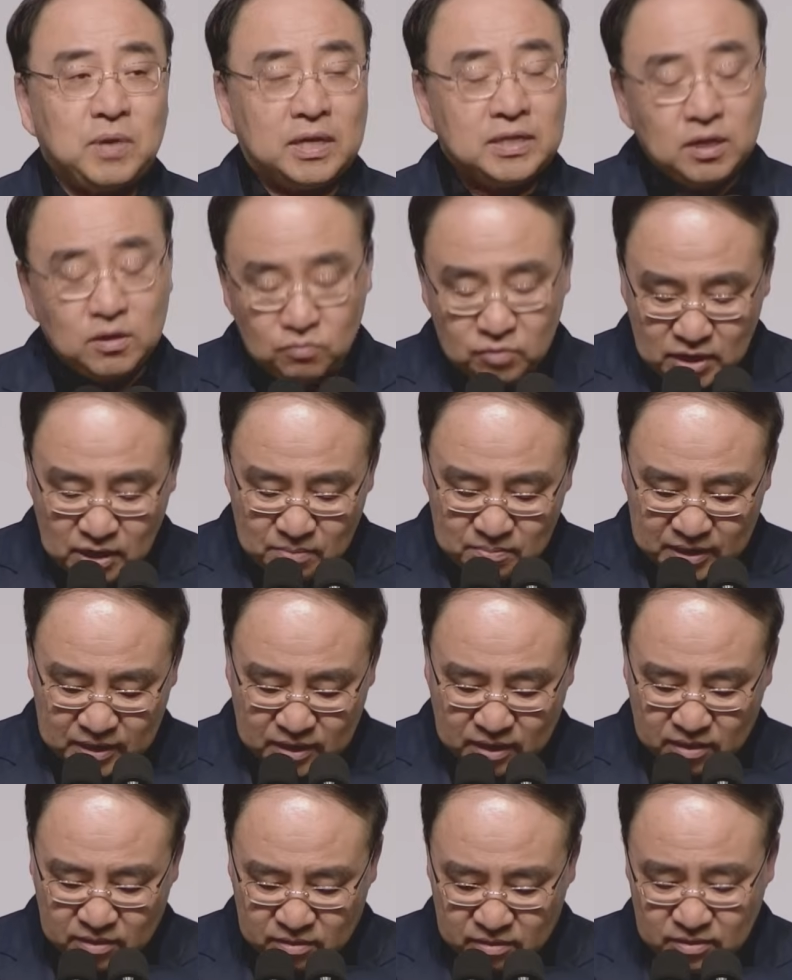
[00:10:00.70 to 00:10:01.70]
만약 우리가
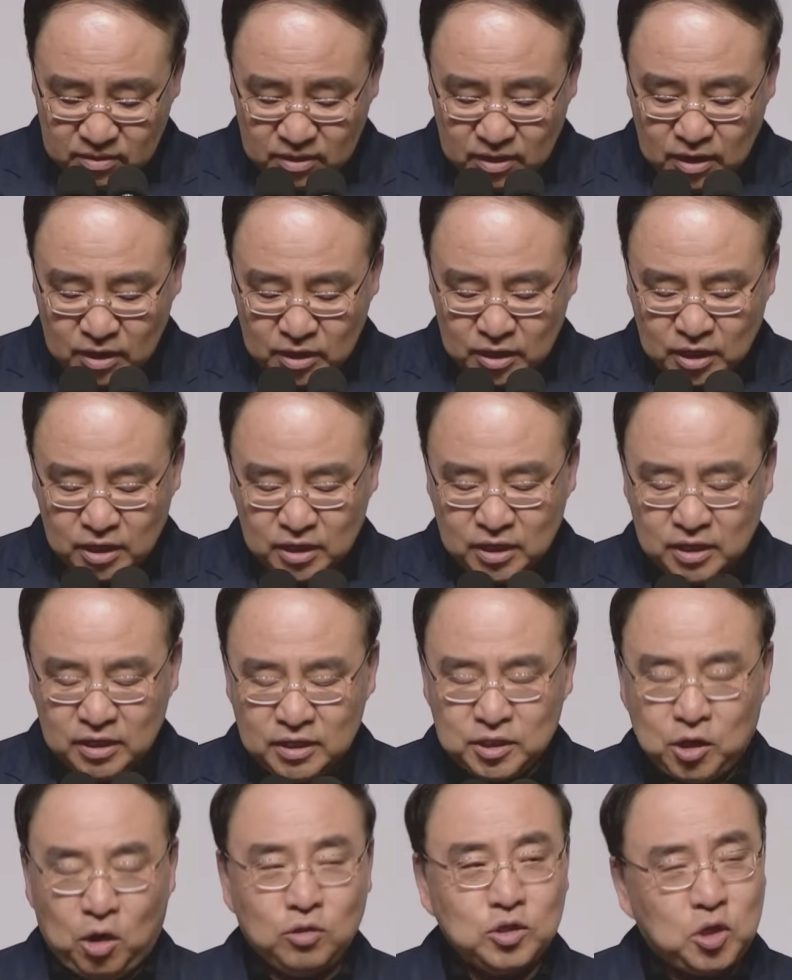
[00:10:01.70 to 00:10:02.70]
말이에요.
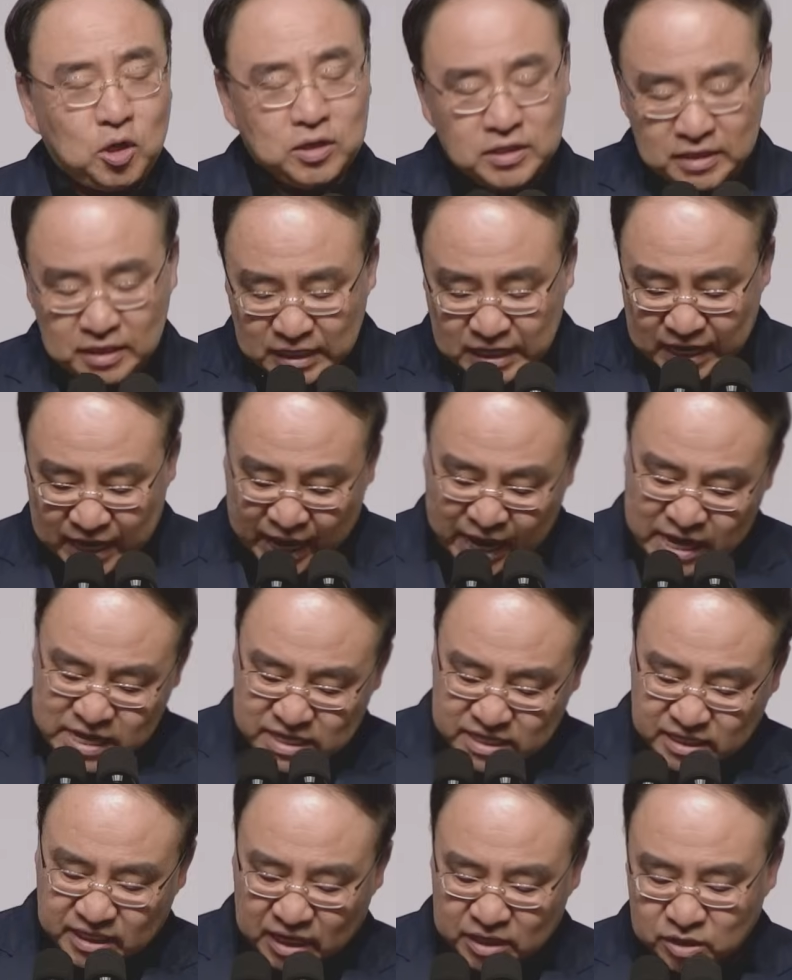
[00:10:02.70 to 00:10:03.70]
영적인 세계 에이
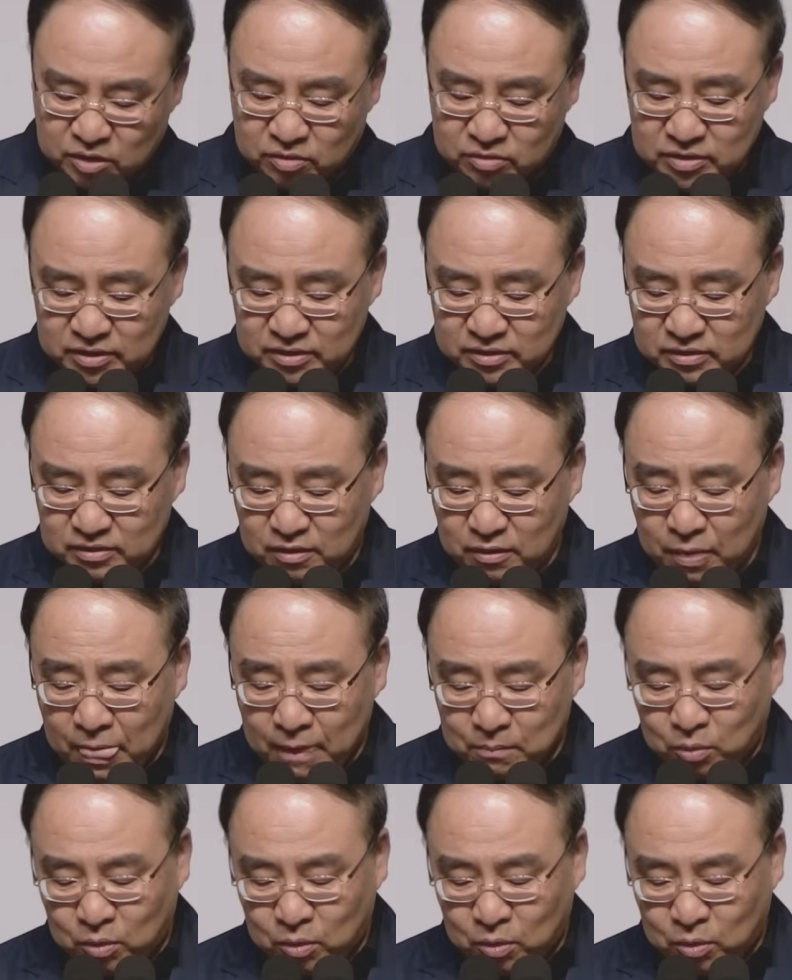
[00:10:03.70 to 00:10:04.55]
그딴 게 어디 있어